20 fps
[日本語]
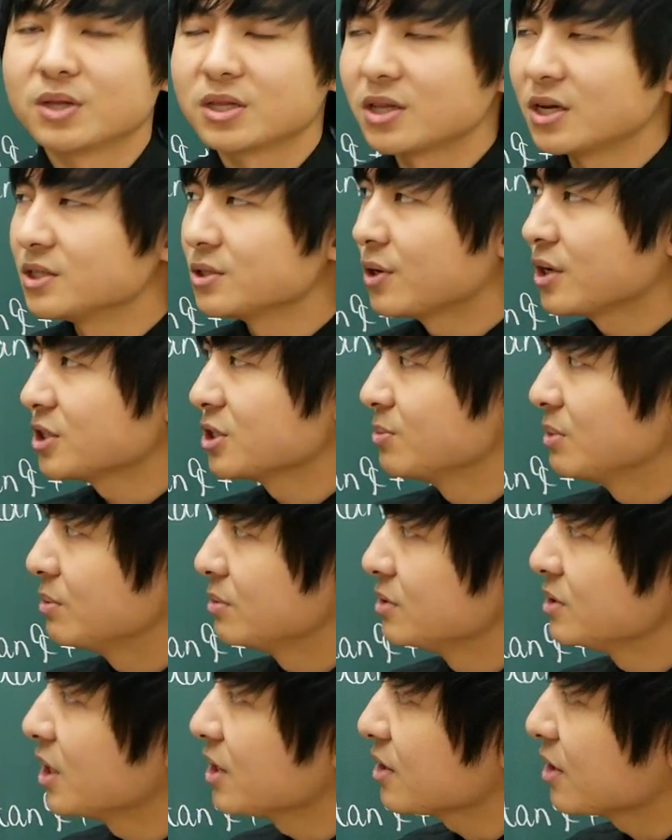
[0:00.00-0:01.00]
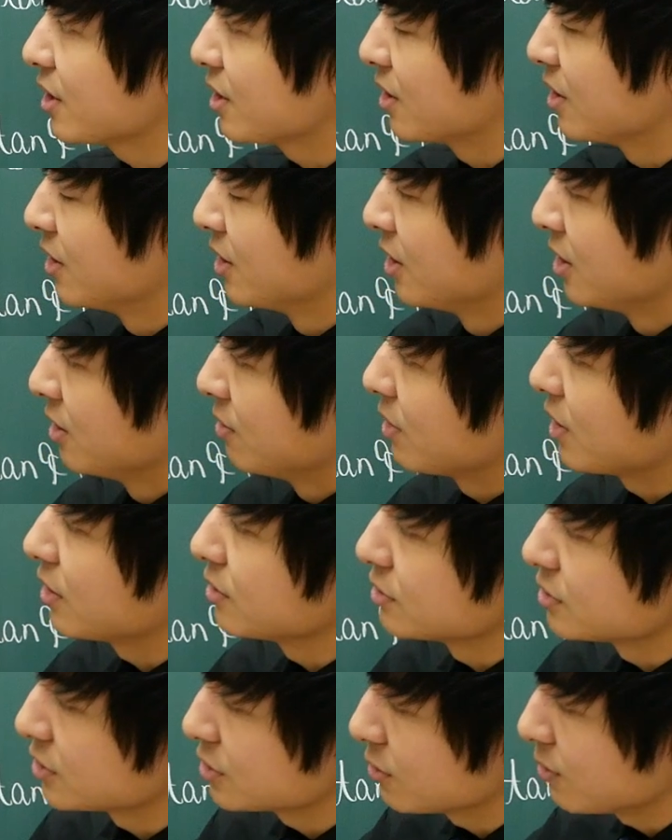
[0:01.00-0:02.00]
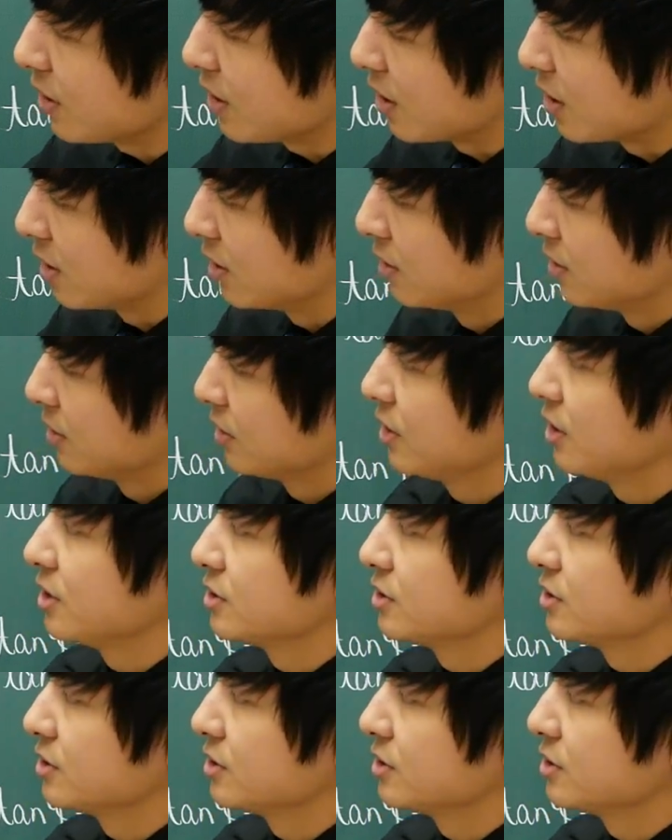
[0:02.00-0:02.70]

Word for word: でタンジェント x の微分だって分かる人は、